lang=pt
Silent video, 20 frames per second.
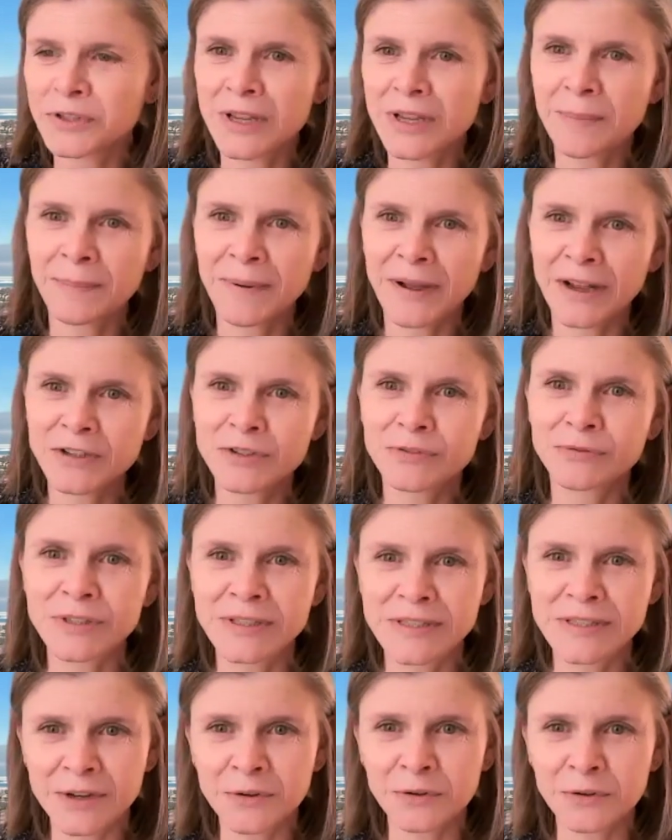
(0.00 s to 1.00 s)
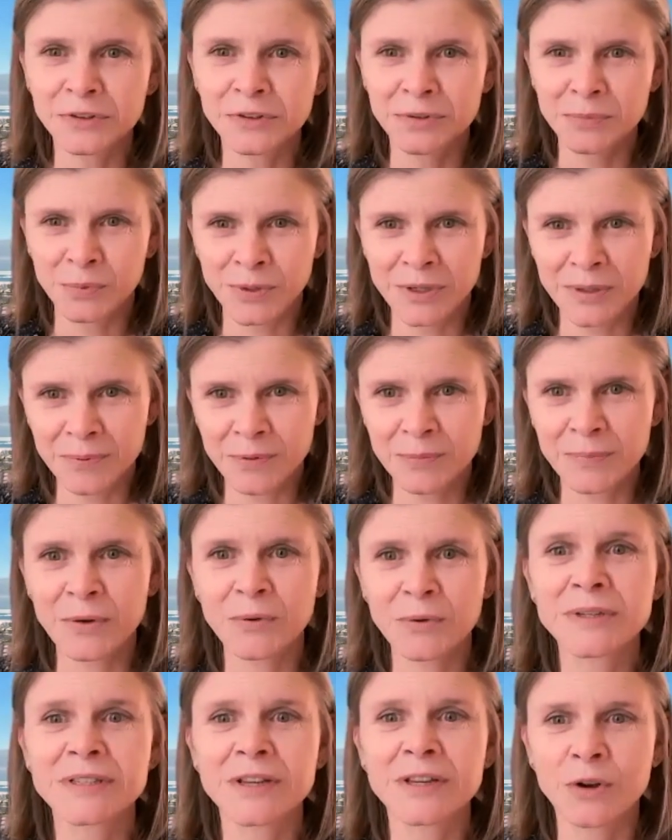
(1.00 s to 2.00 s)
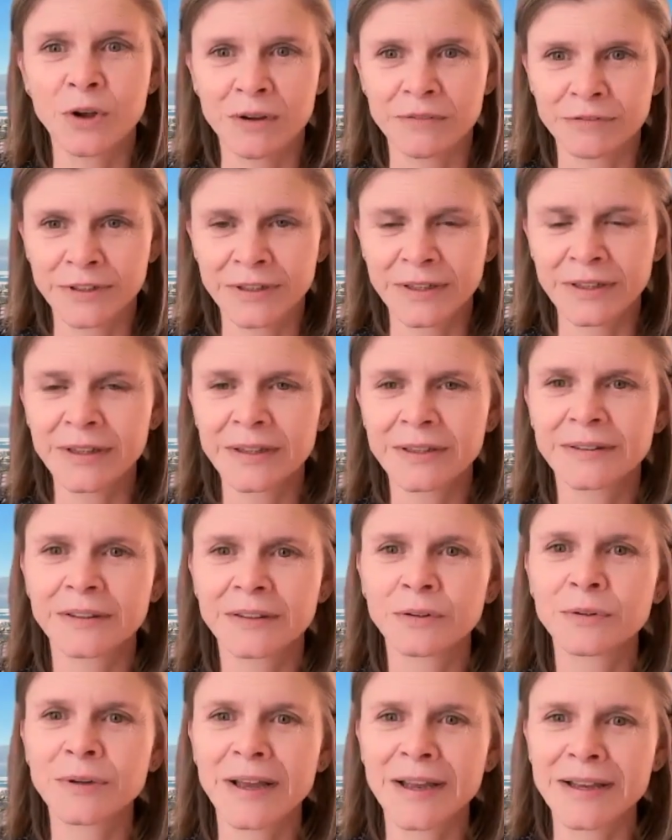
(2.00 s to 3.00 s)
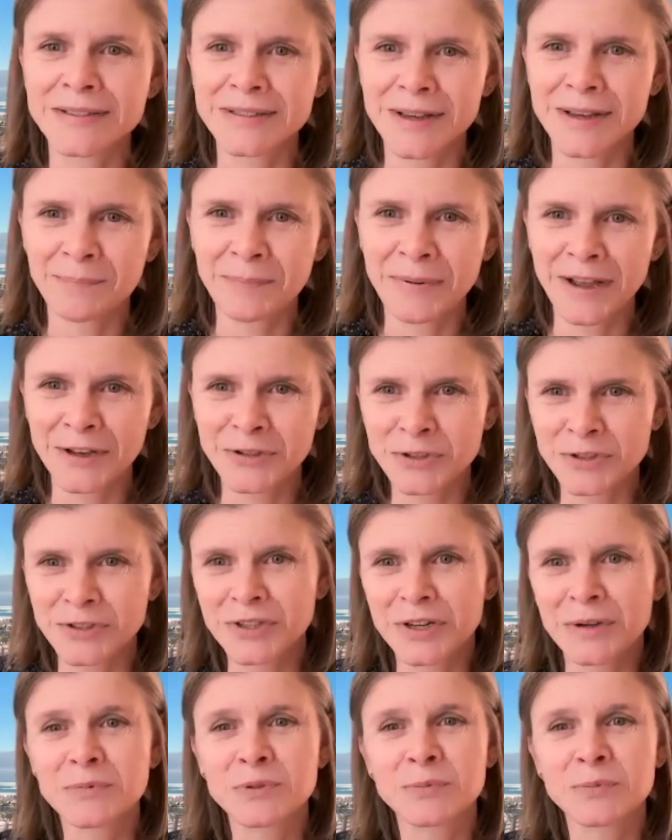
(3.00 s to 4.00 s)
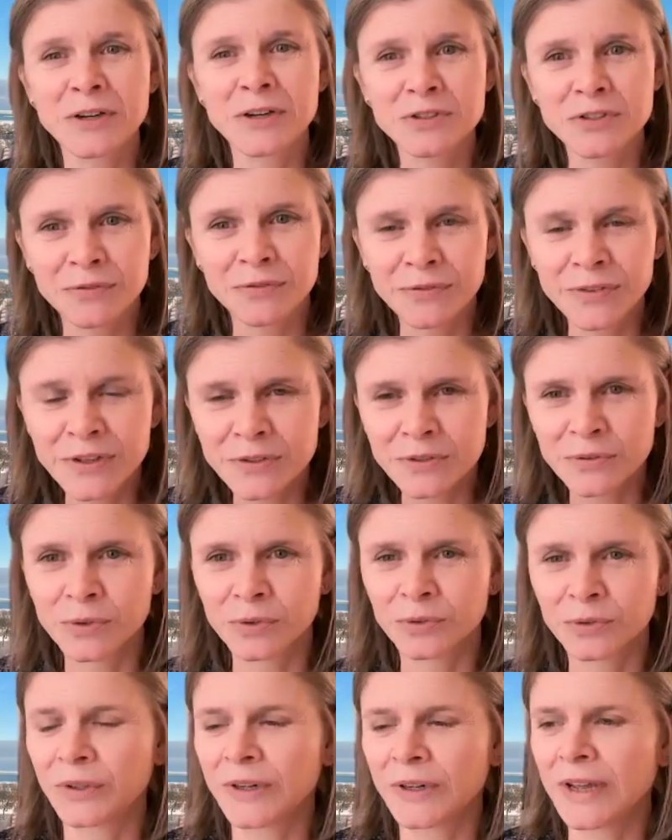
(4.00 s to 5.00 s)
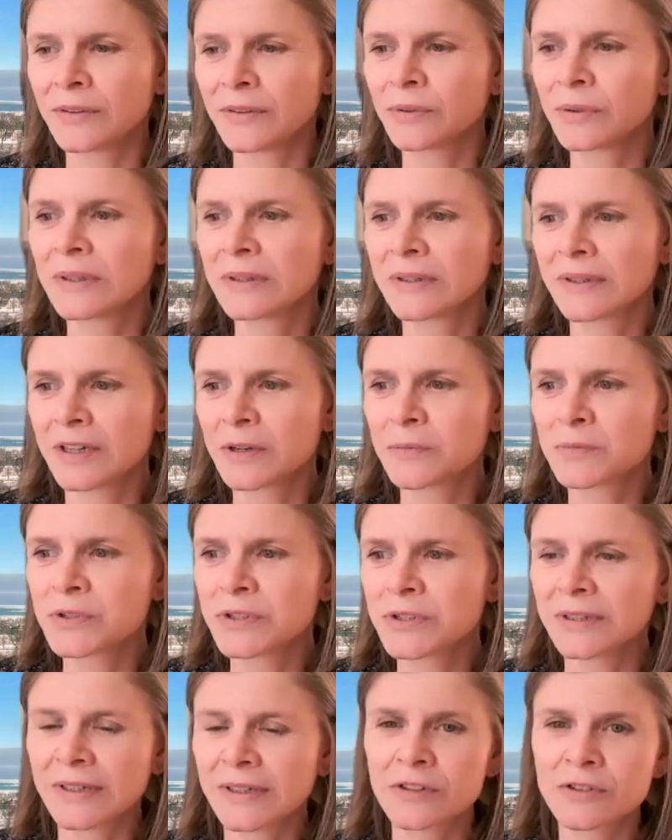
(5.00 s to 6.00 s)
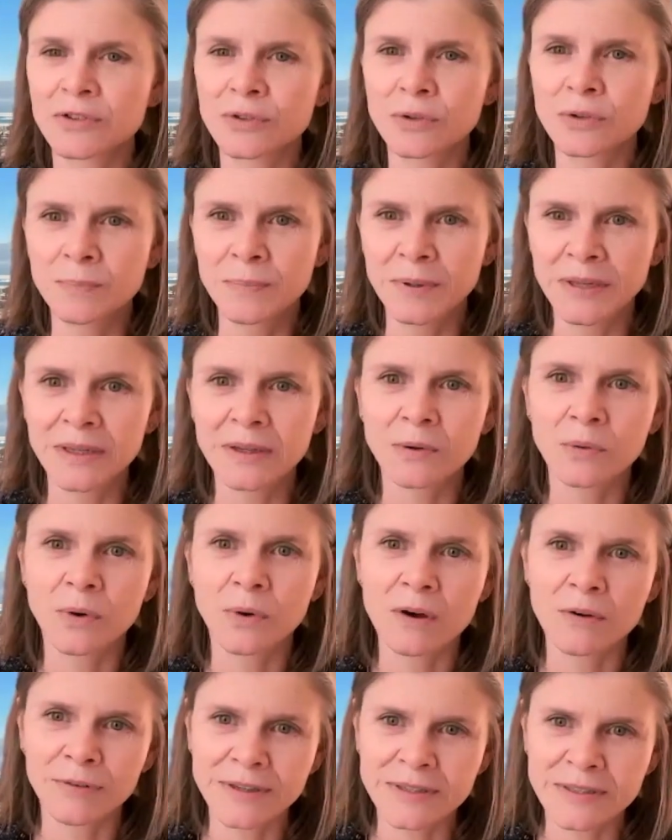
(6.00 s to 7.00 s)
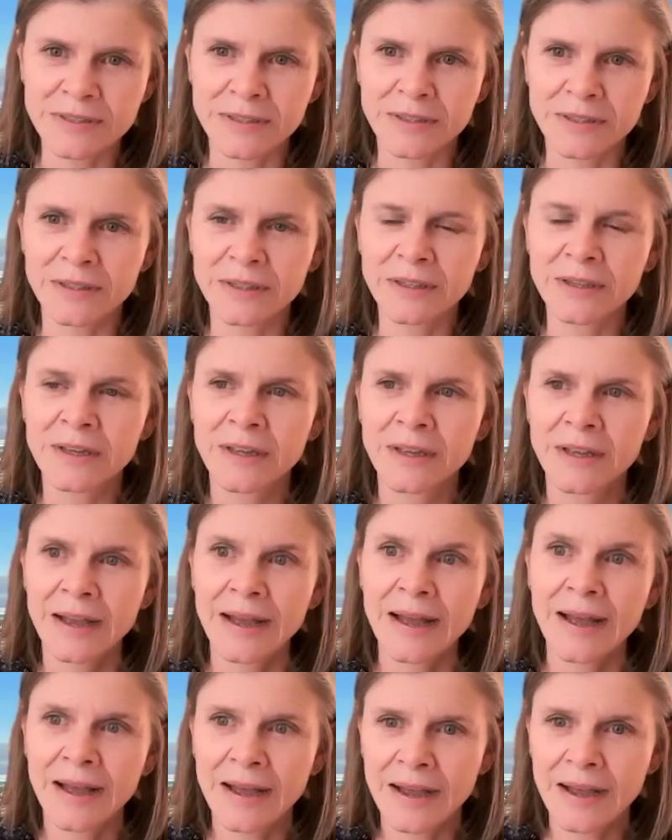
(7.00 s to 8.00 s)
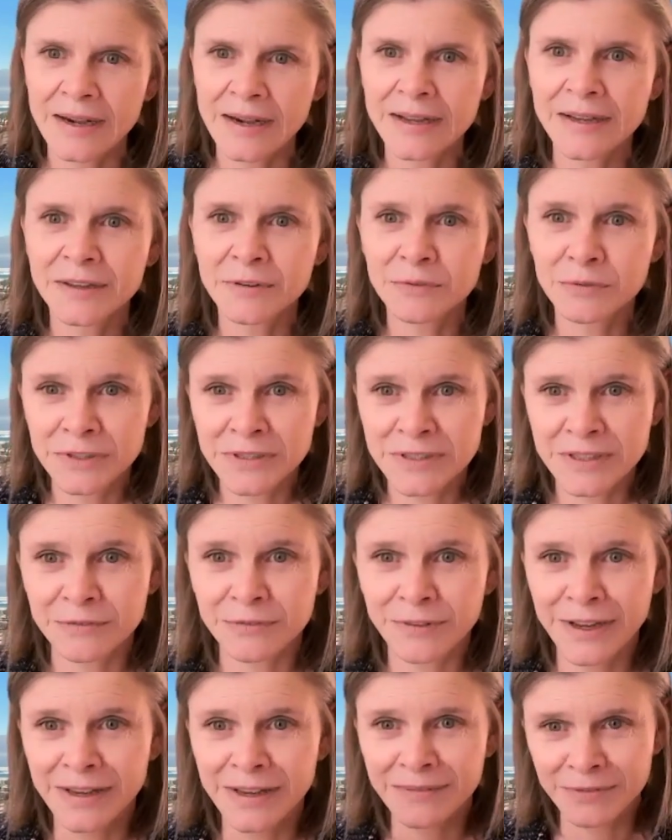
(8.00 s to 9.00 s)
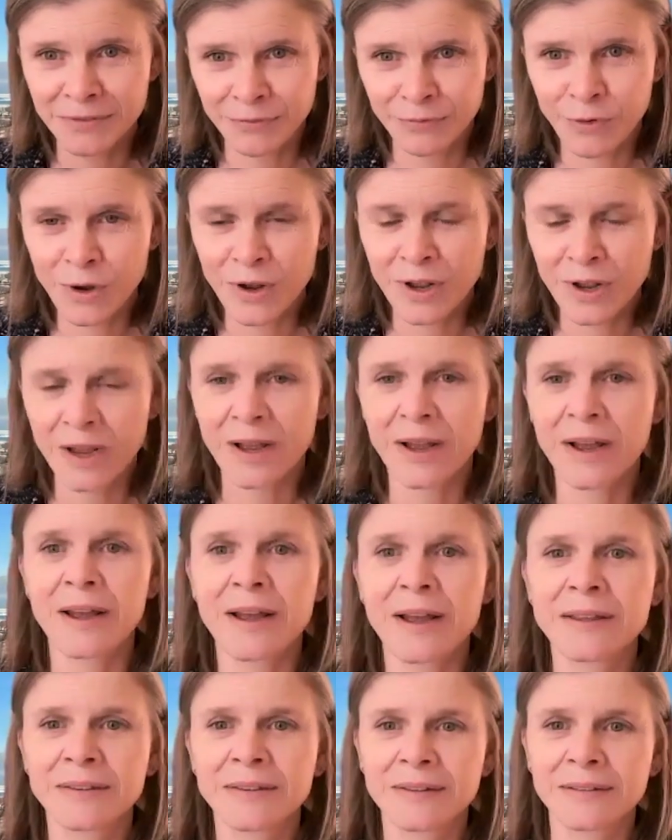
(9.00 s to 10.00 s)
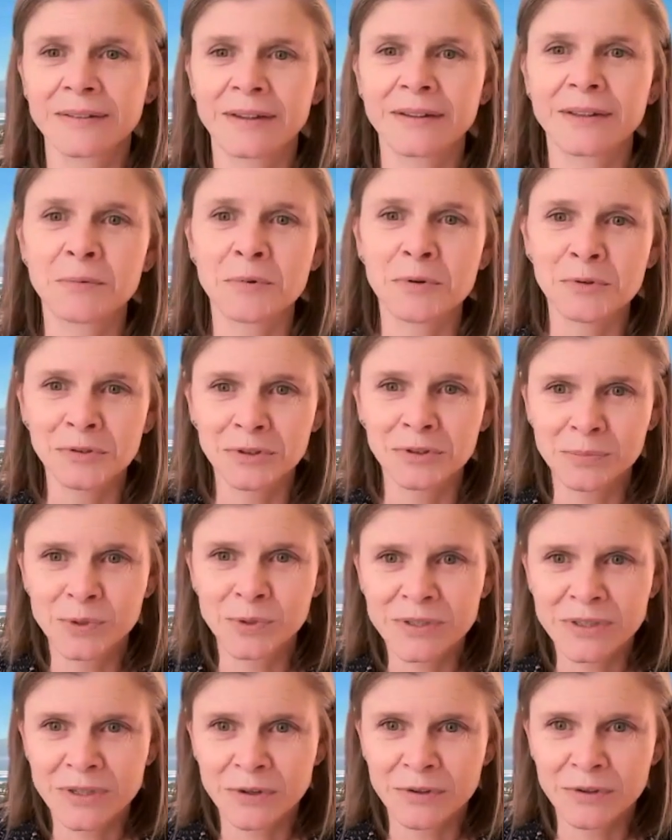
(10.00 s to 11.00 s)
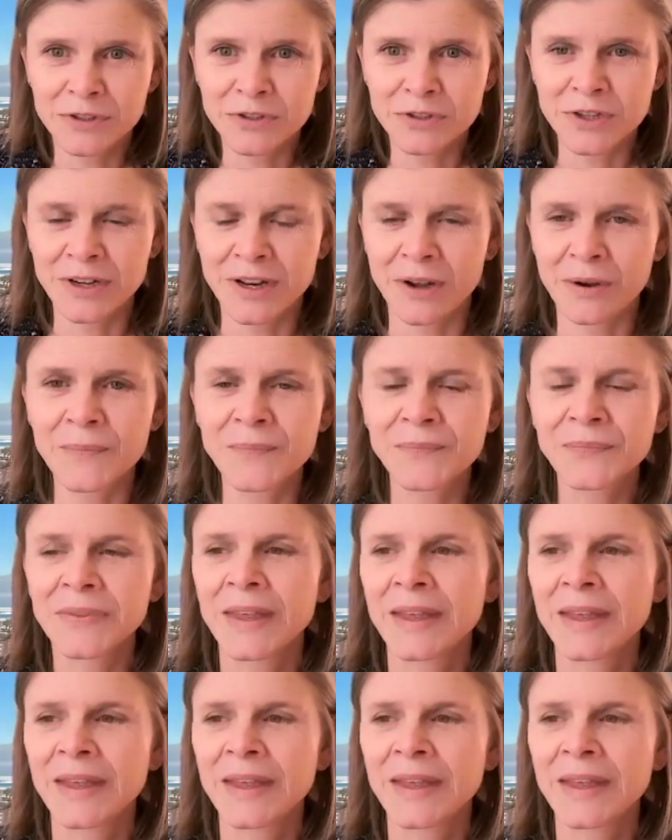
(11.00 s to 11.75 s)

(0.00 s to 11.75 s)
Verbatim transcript: tem a parte de você contribuir para uma coisa nova, né? Então, essa é a parte, digamos, mais difícil do doutorado em termos de tentar descobrir qual vai ser a área que você vai focar e tentar dar uma contribuição original